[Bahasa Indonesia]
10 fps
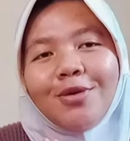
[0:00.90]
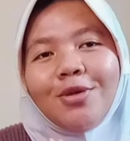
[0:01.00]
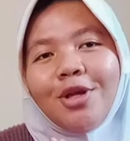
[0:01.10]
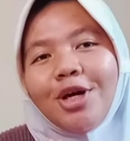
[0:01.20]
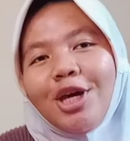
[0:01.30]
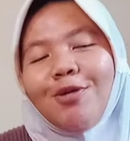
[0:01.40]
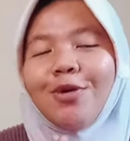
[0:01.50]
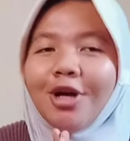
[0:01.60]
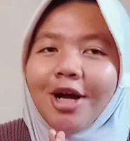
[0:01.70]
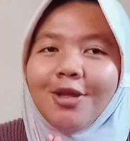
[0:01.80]
warahmatullahi
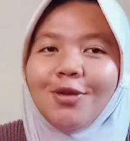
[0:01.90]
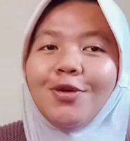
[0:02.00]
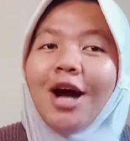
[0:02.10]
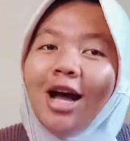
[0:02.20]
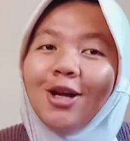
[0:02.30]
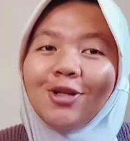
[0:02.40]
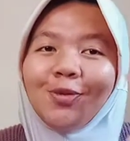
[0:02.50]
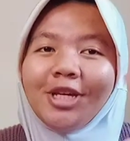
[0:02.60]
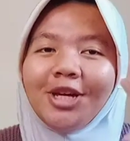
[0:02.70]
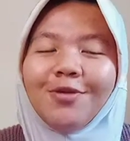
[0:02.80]
wabarakatuh Halo
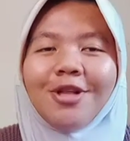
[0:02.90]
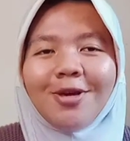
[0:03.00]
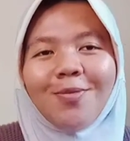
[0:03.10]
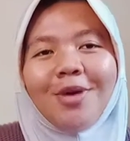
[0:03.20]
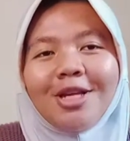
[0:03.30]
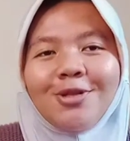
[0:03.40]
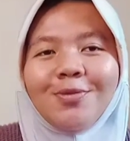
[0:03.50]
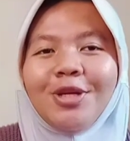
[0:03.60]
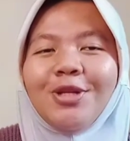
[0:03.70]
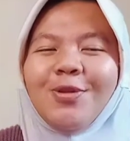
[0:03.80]
semuanya, welcome back
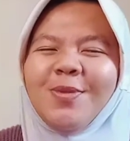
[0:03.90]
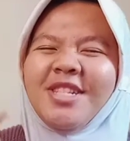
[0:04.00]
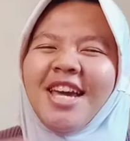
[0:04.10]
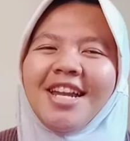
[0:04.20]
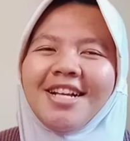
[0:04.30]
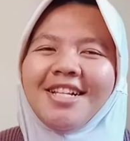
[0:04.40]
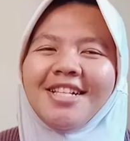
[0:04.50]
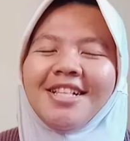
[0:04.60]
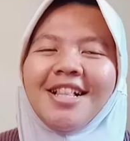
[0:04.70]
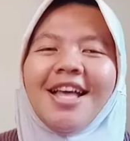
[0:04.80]
to my youtube channel
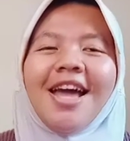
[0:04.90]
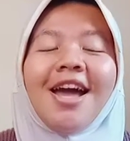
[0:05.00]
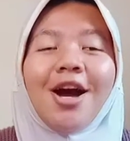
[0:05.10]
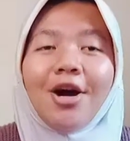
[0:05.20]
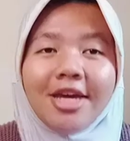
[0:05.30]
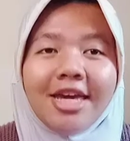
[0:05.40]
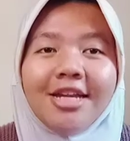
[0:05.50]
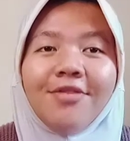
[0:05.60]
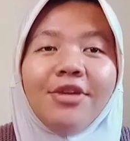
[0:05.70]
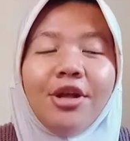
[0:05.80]
Oke,
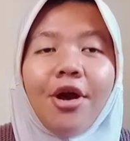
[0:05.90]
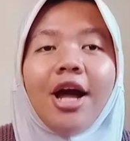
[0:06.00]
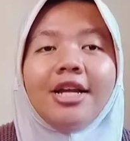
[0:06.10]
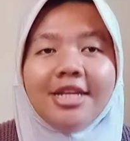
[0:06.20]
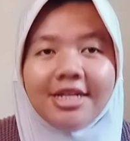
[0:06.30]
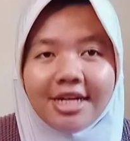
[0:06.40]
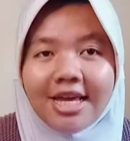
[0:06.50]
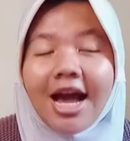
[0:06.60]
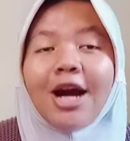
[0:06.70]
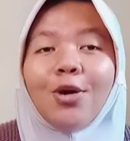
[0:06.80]
di video kali ini
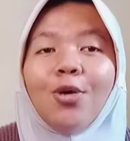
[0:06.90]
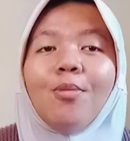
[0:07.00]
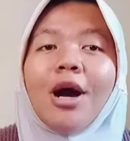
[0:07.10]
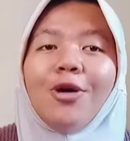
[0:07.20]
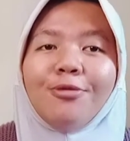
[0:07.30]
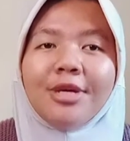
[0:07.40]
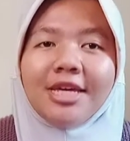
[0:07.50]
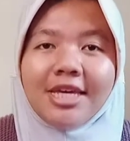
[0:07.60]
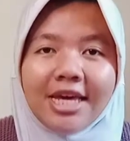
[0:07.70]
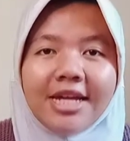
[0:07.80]
aku mau
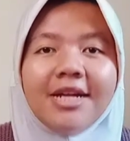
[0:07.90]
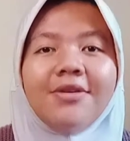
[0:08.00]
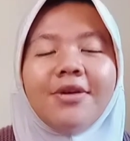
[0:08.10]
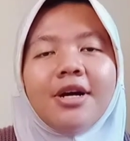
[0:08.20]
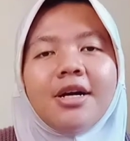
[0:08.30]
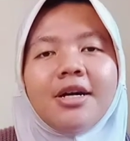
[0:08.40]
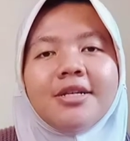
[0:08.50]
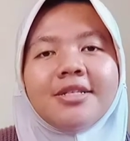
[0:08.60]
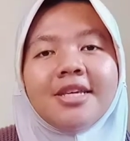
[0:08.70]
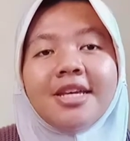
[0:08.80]
bikin uh,
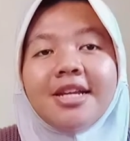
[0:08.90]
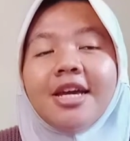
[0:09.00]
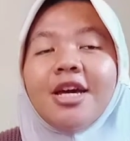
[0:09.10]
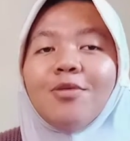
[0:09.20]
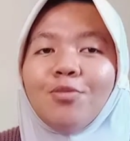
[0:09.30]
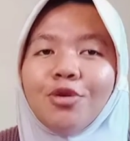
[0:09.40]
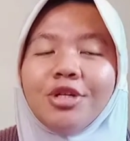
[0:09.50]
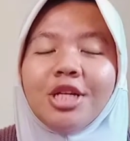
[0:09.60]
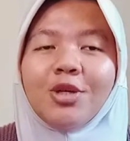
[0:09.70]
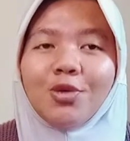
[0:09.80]
skincare
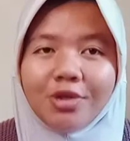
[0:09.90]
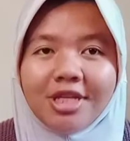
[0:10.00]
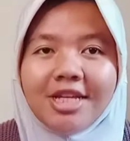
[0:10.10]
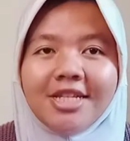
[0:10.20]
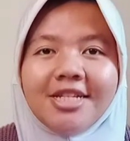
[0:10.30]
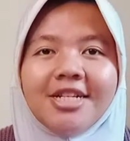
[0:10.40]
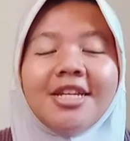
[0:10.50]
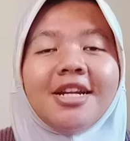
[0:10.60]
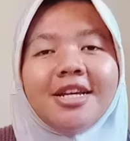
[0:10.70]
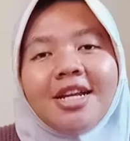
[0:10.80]
morning routine Jadi
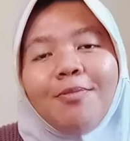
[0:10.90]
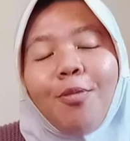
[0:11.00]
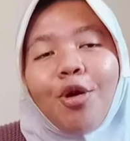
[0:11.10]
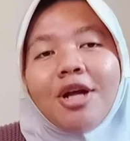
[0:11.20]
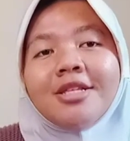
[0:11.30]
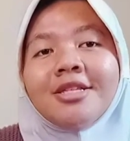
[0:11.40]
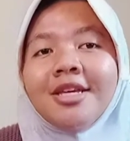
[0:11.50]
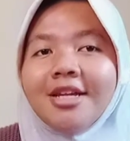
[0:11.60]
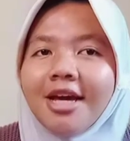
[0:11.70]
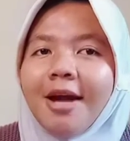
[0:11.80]
kira-kira produk
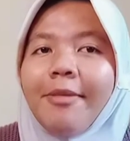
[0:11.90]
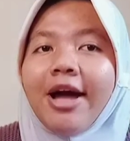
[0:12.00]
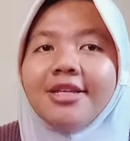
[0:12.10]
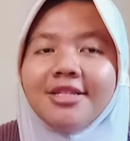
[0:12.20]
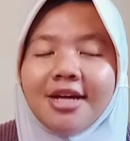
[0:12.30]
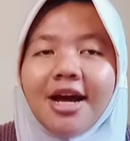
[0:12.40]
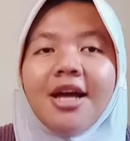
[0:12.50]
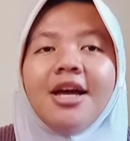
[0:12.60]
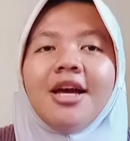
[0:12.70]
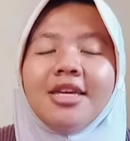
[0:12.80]
skincare apa aja
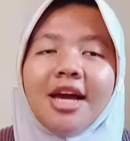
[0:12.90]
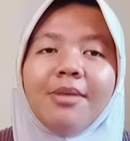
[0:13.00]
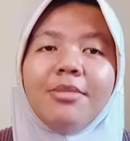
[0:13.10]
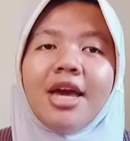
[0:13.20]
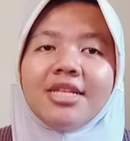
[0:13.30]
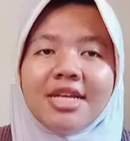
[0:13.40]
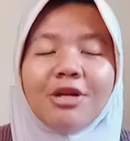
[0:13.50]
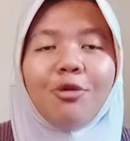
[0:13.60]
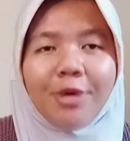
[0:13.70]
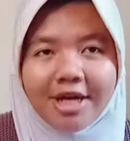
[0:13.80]
yang
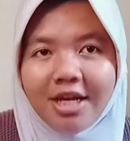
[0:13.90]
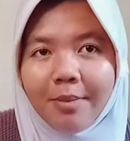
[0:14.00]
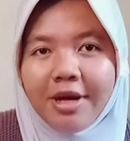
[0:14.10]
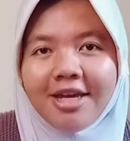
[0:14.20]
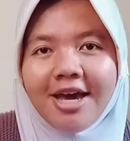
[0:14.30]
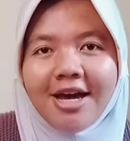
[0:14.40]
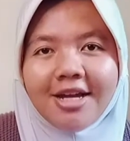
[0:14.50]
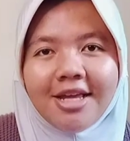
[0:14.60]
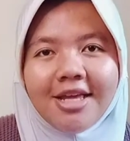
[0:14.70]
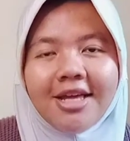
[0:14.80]
biasanya aku pakai di pagi hari